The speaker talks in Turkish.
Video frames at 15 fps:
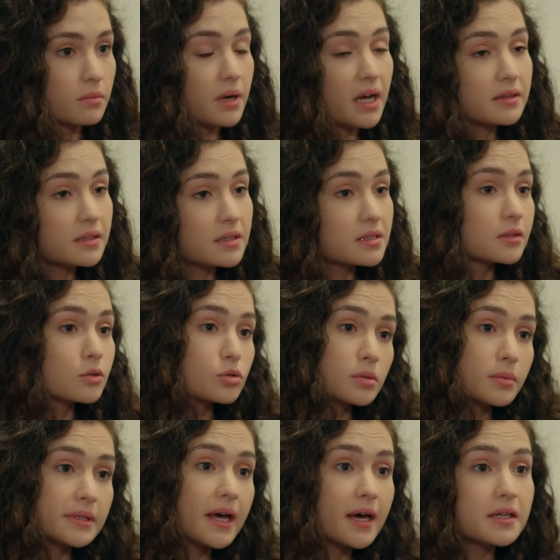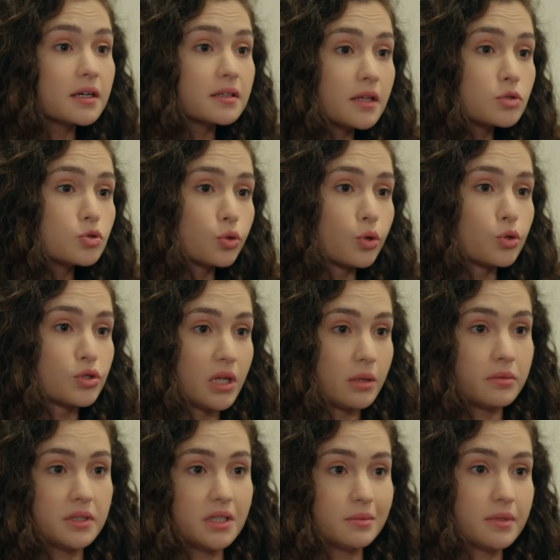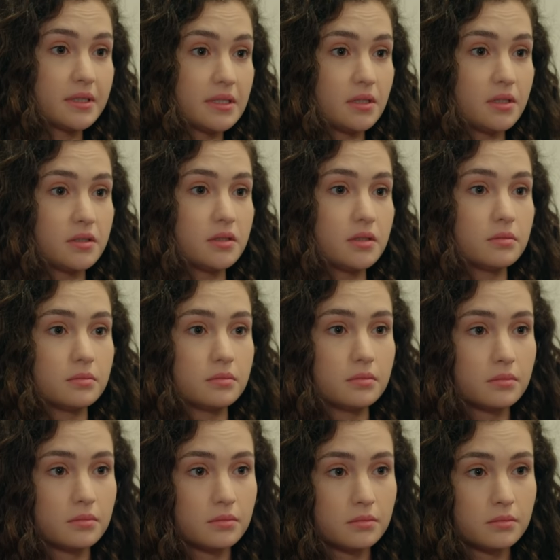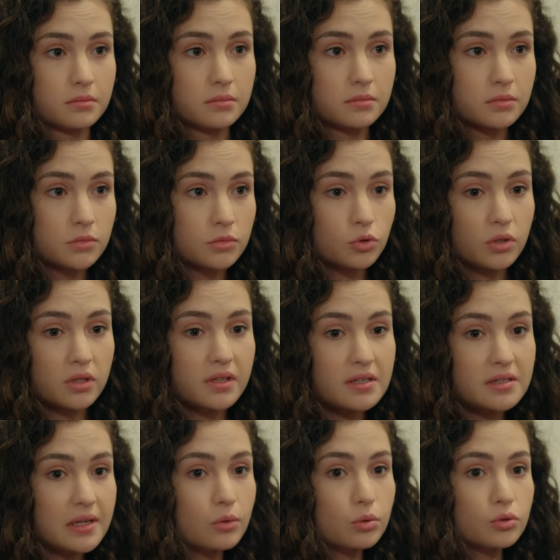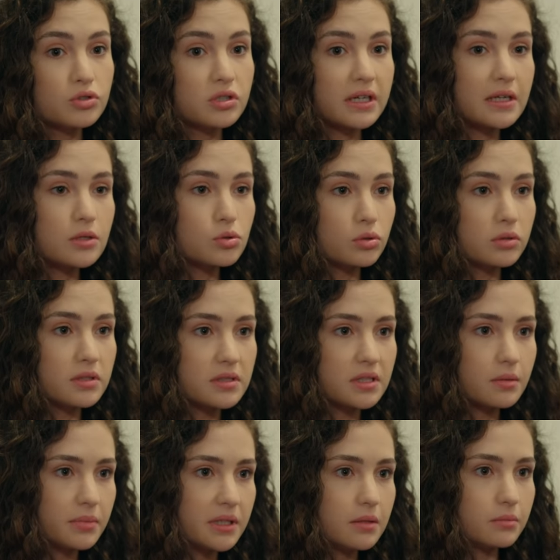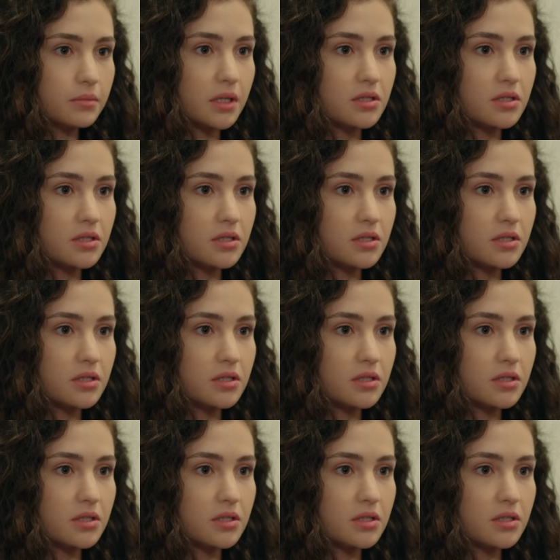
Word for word: Ben de sana o zaman harikadan çok hoşlanmadığımı hatırlatırım. Ona destek olacak en son insan benim